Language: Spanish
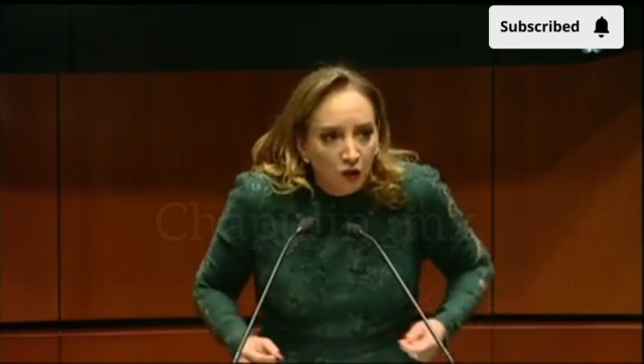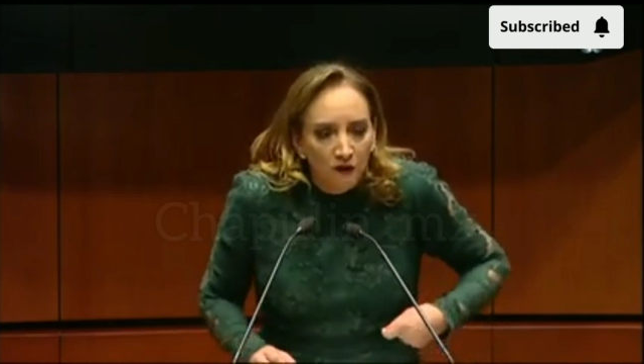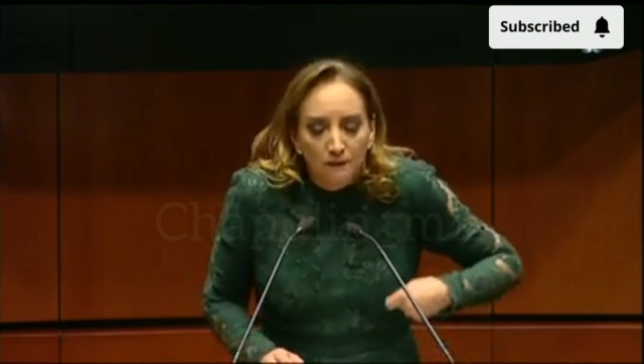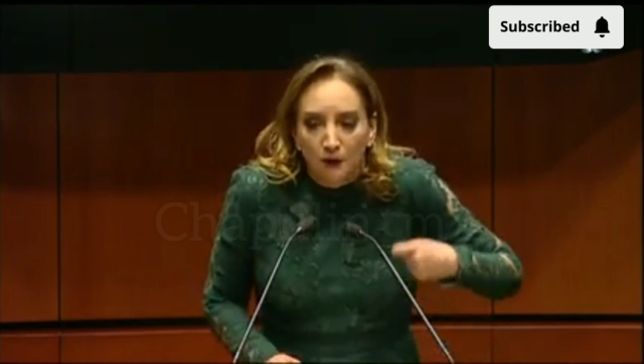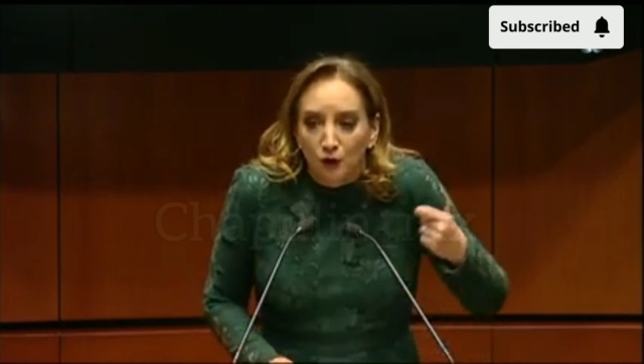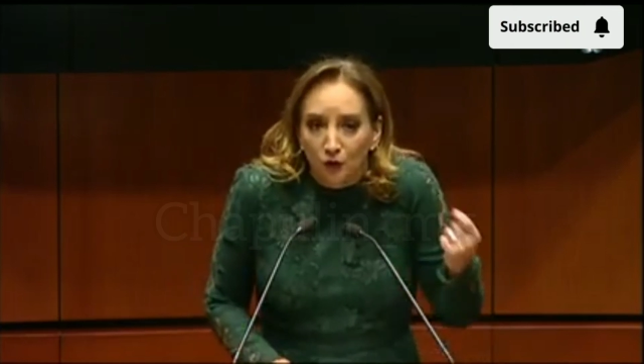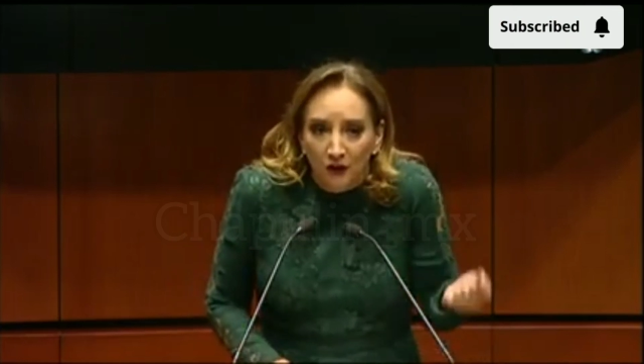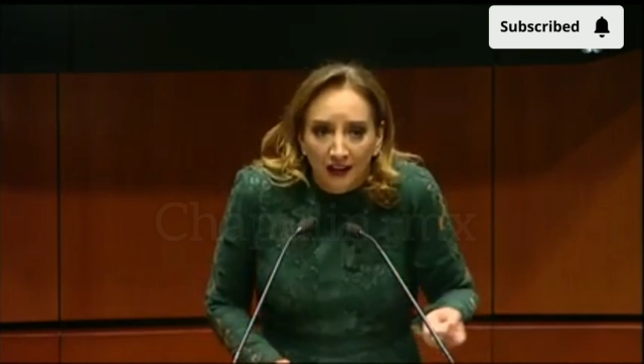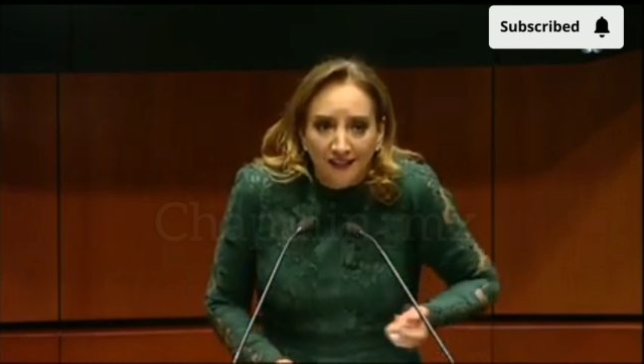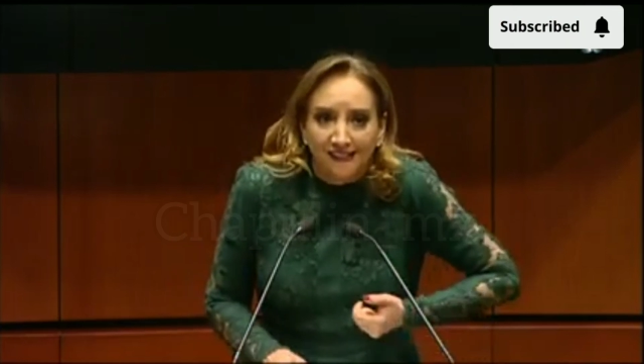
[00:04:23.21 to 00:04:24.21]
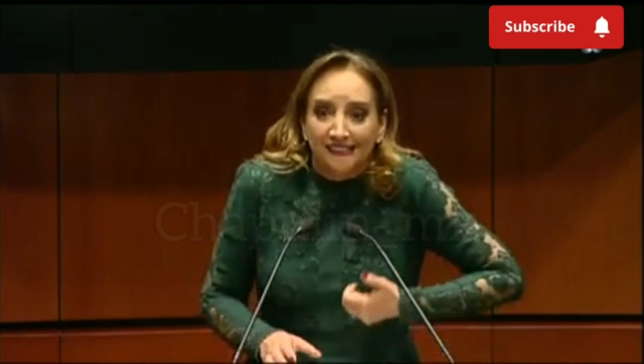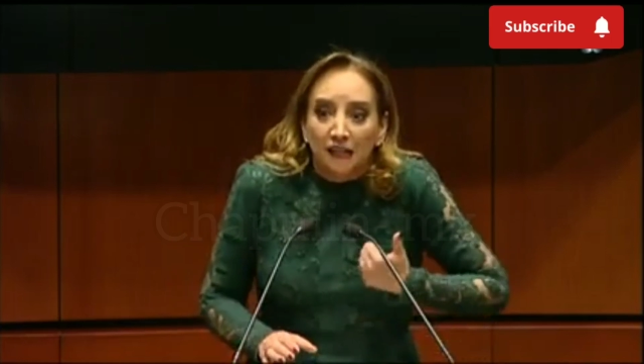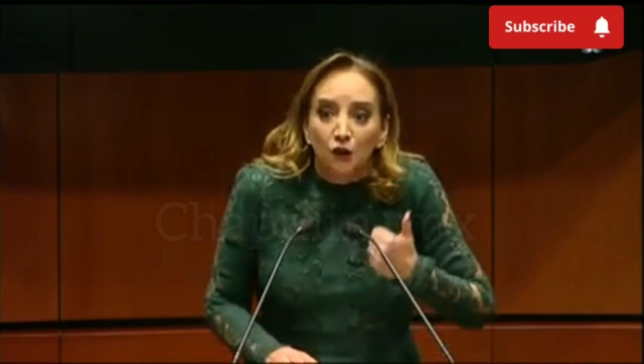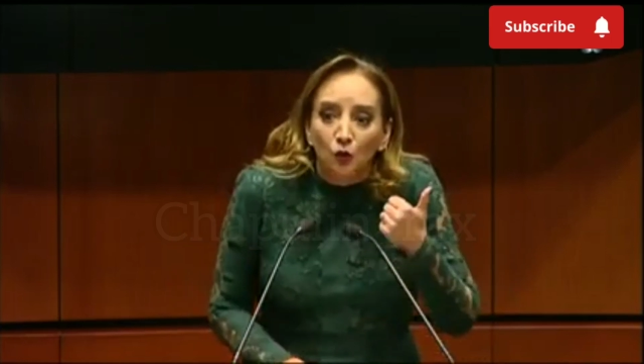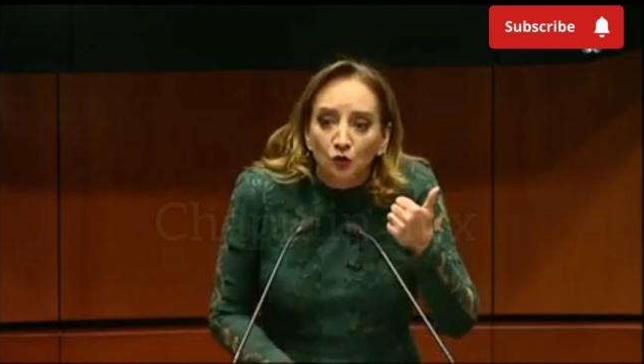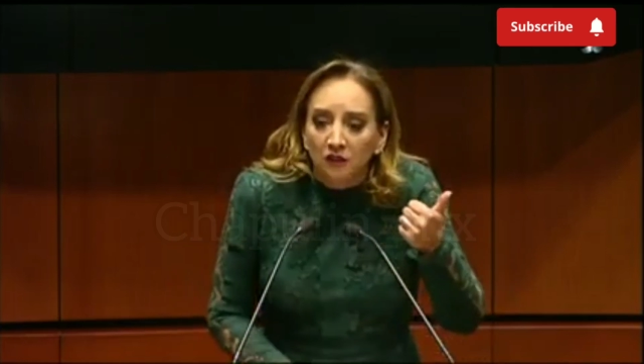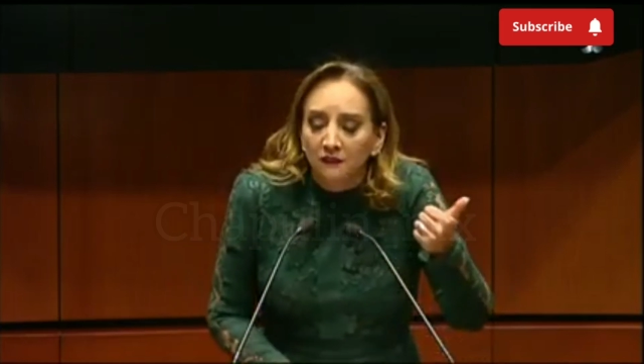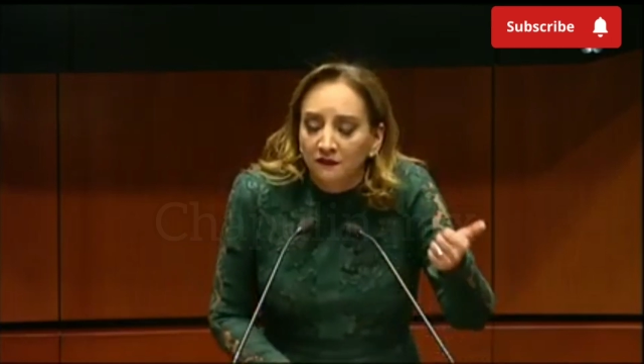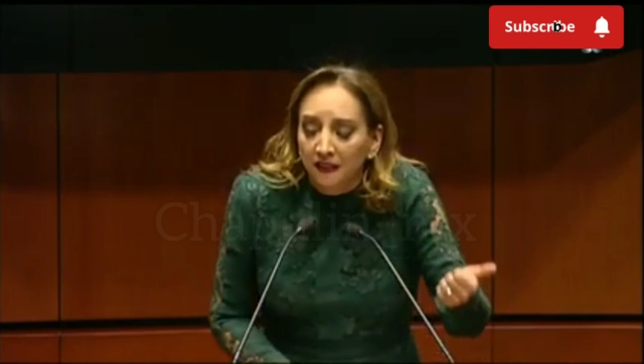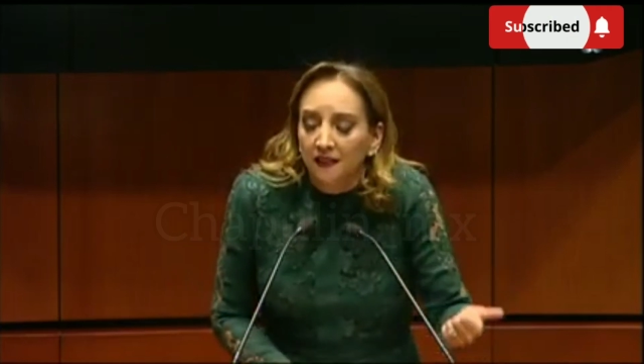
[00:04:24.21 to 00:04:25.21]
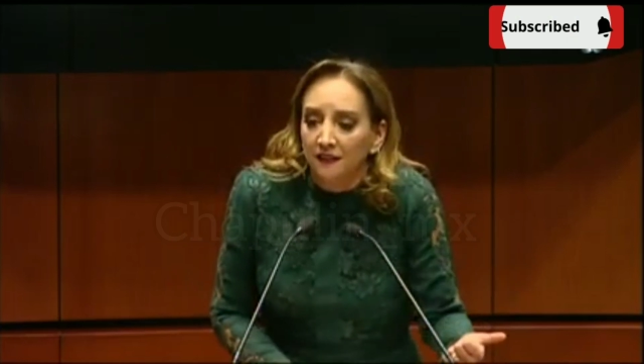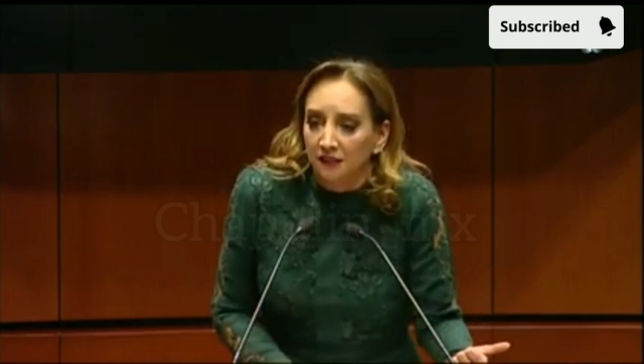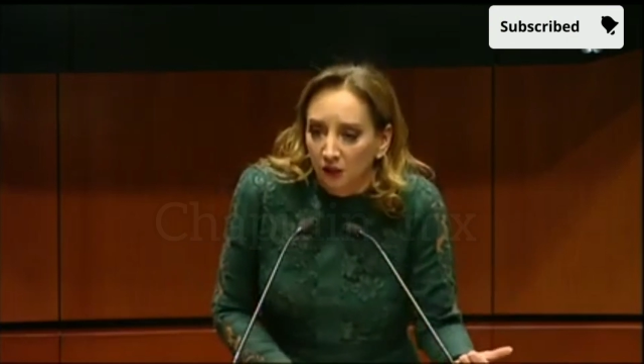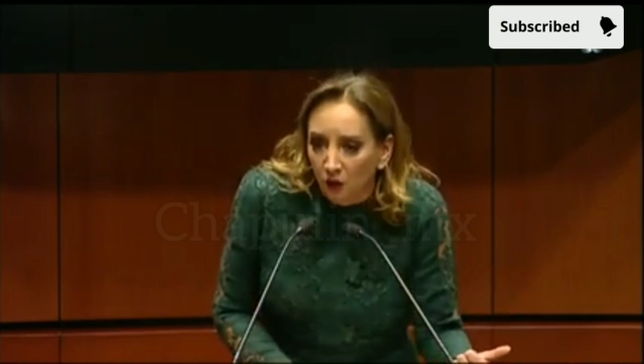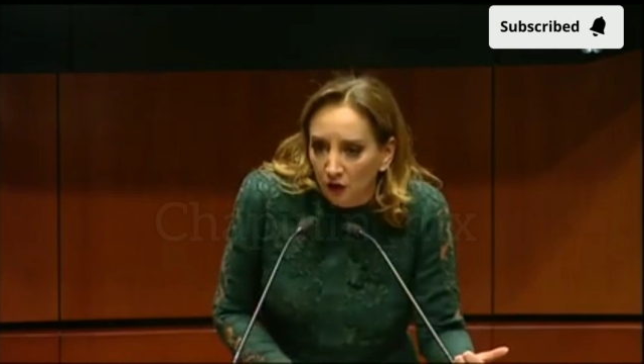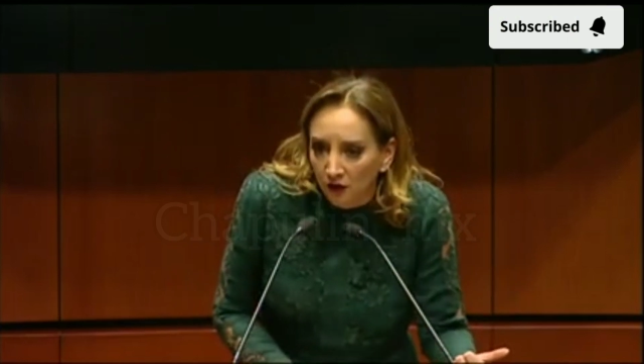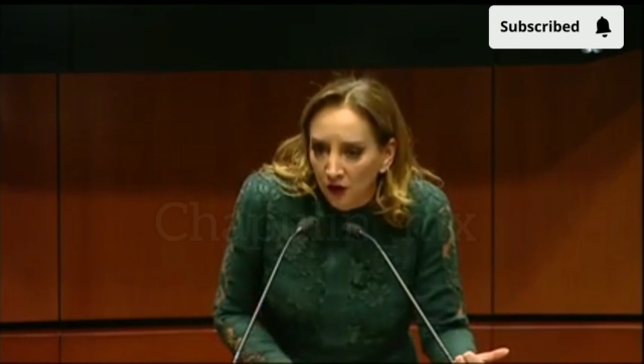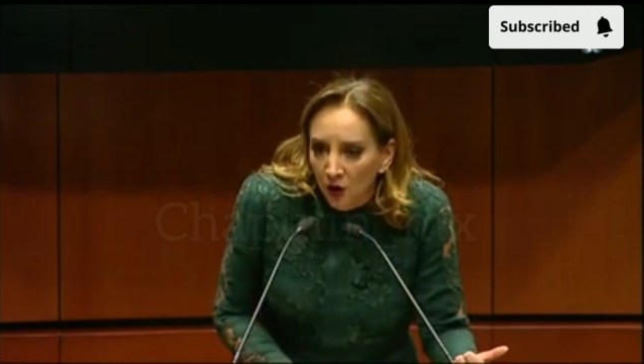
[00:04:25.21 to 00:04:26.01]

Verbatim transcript: de prorrogar sin justificación